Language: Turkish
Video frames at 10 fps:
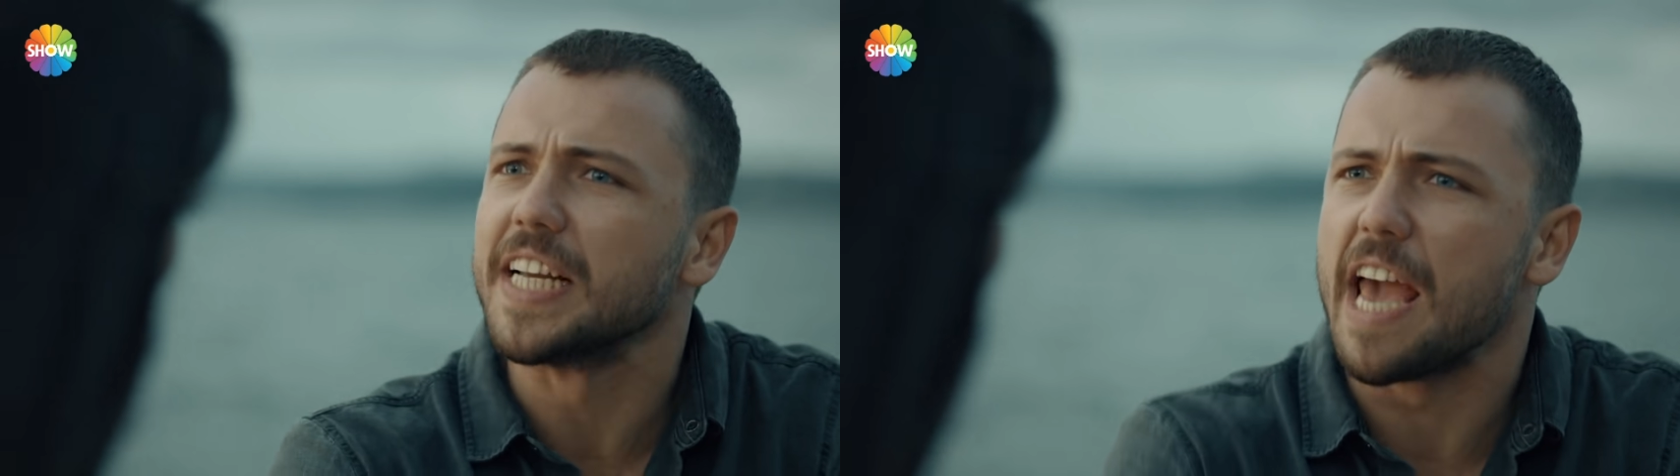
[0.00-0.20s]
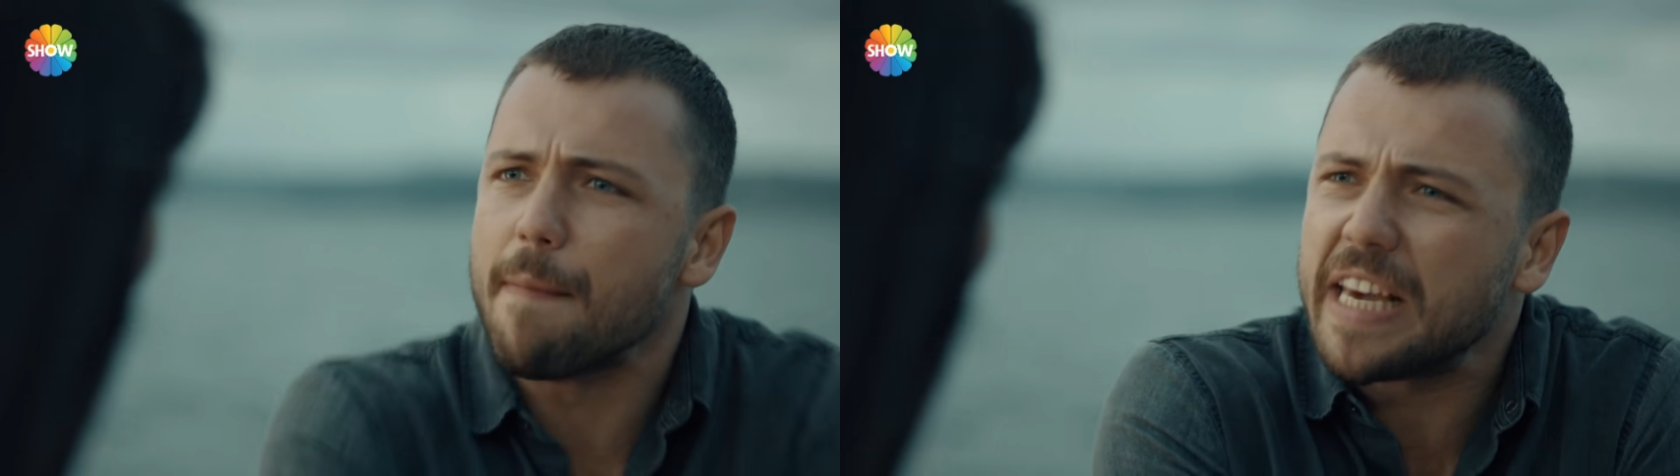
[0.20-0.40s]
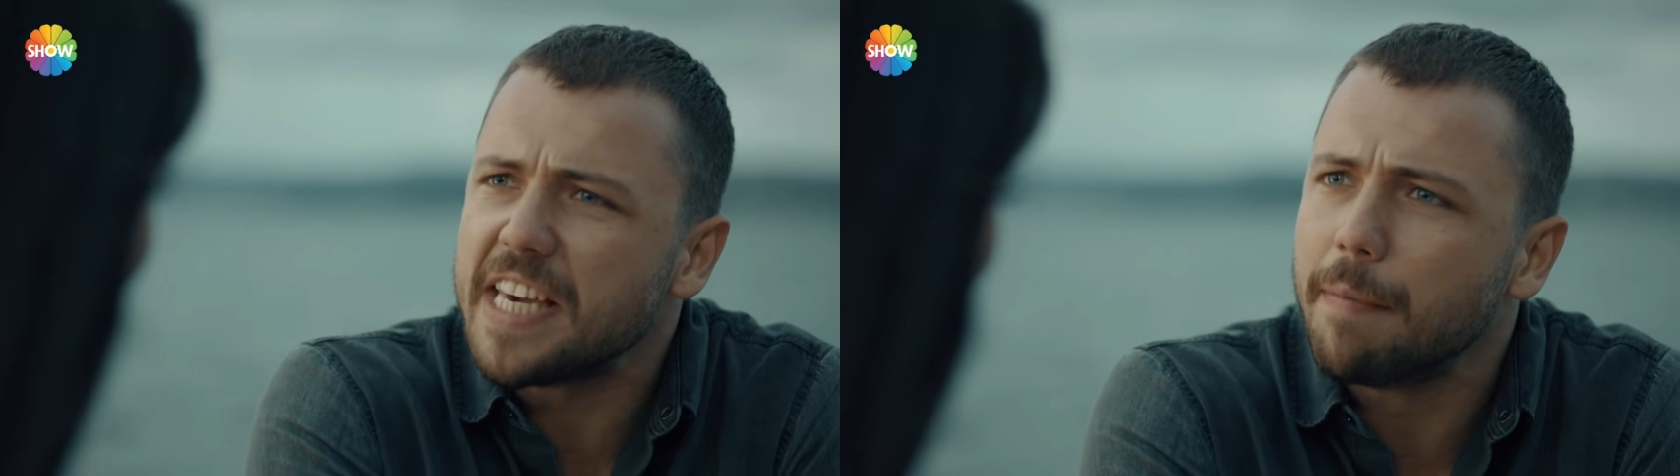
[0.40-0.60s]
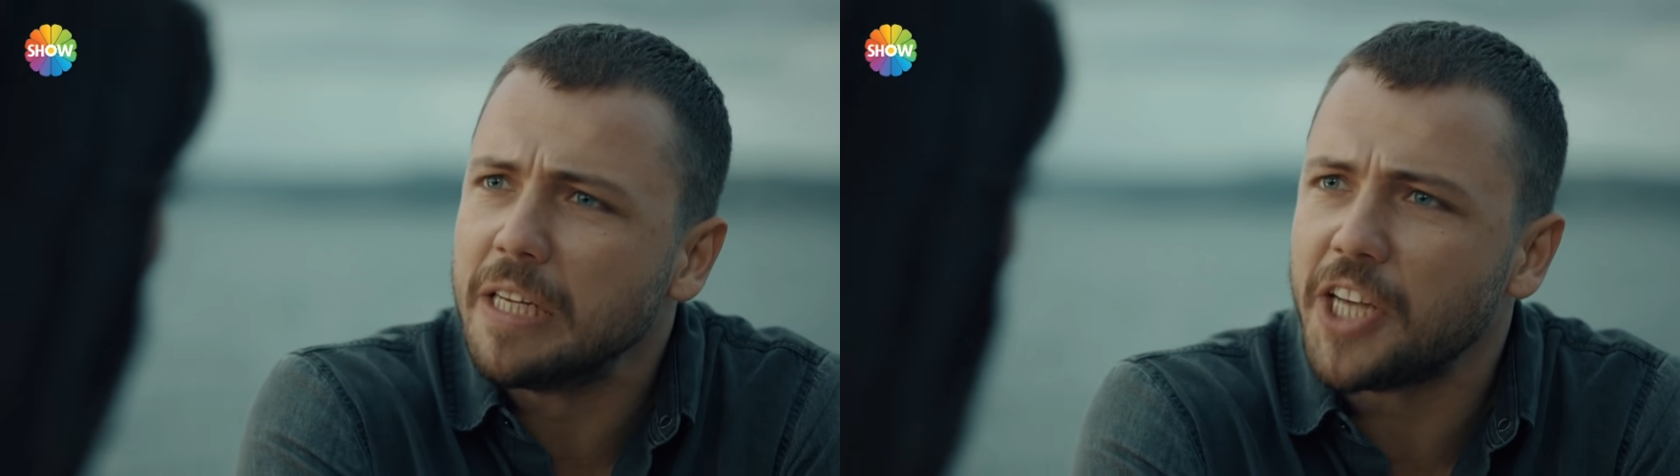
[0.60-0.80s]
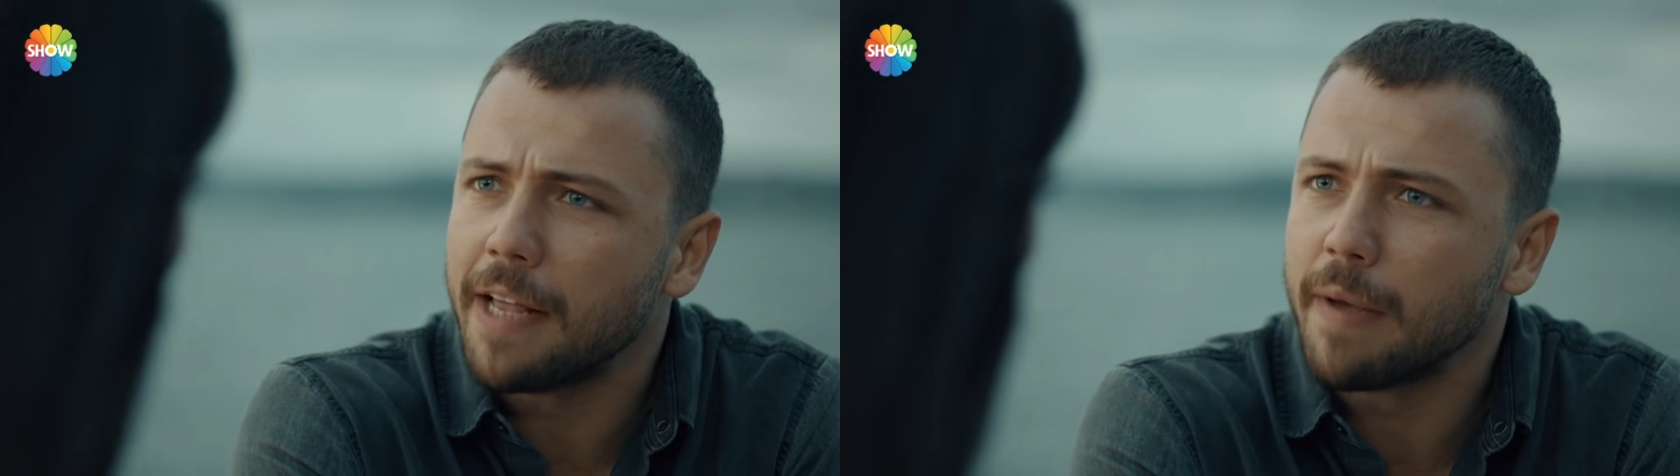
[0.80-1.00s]
yemek
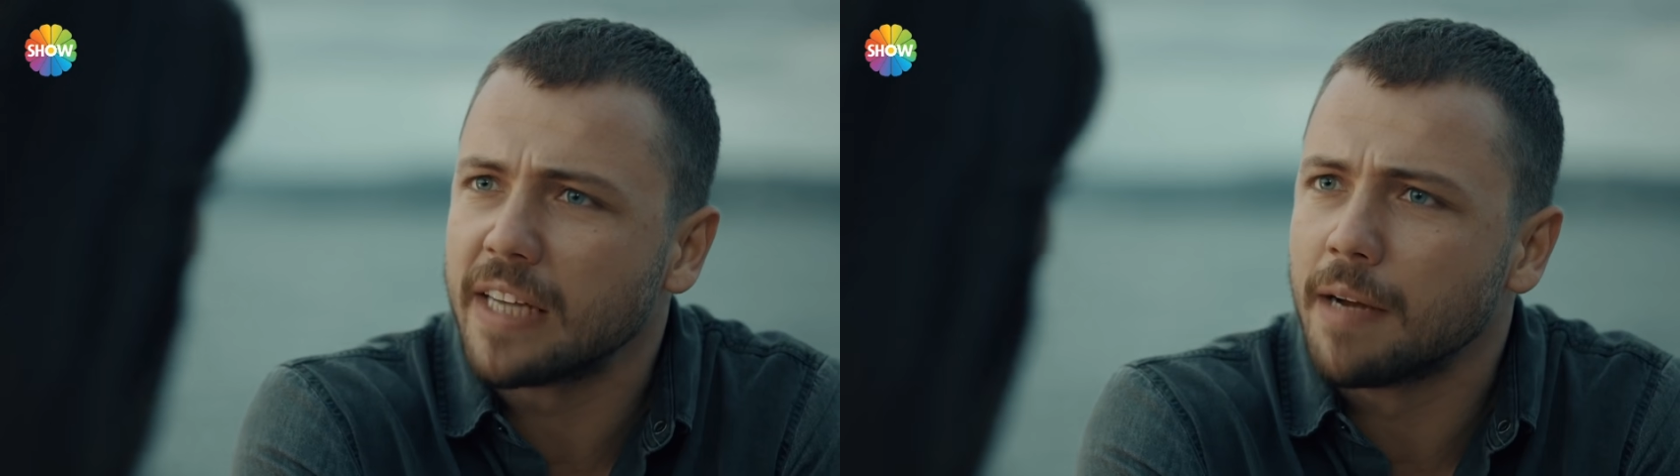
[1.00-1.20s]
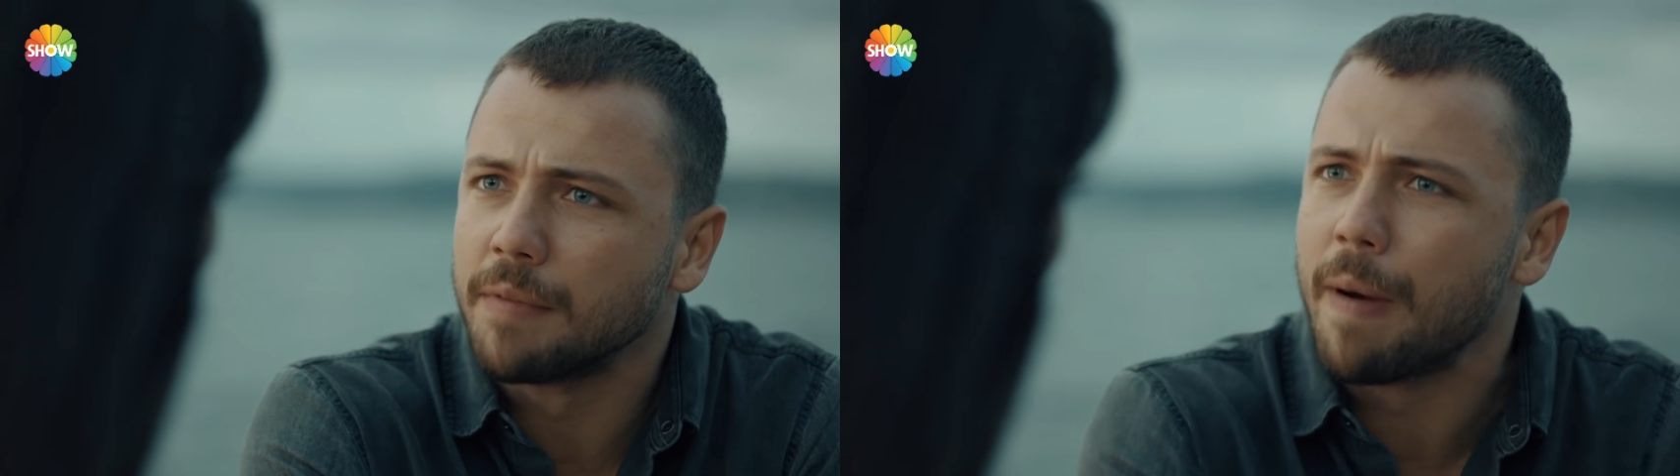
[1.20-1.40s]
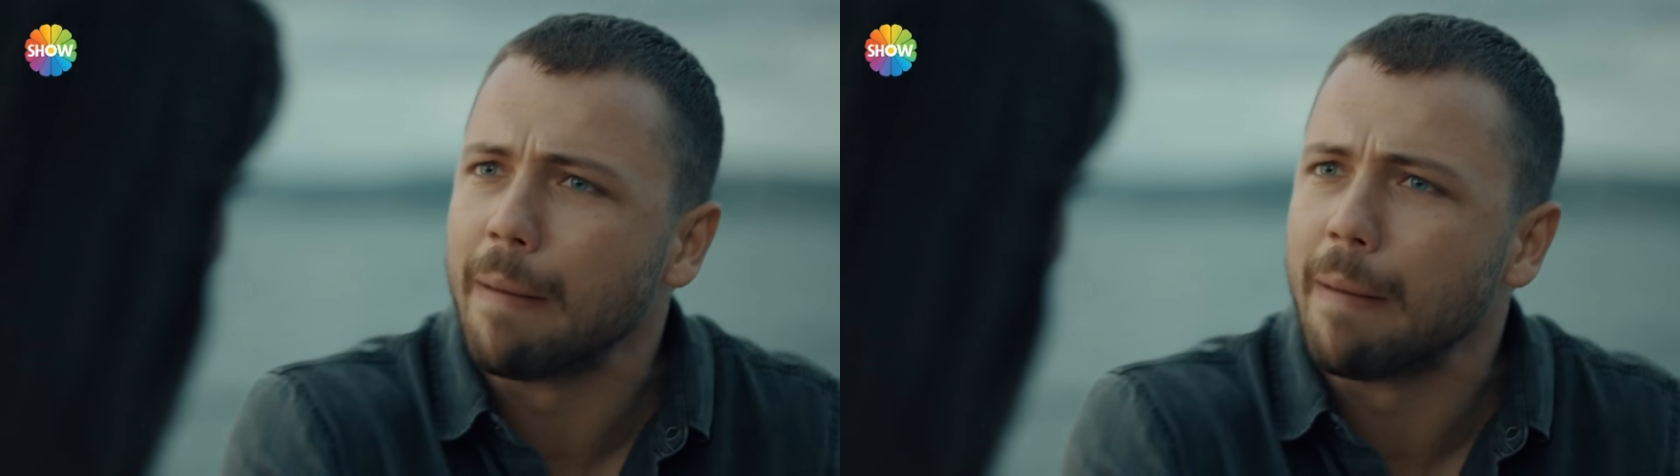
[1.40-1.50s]
yiyebileceğin bir adamdı.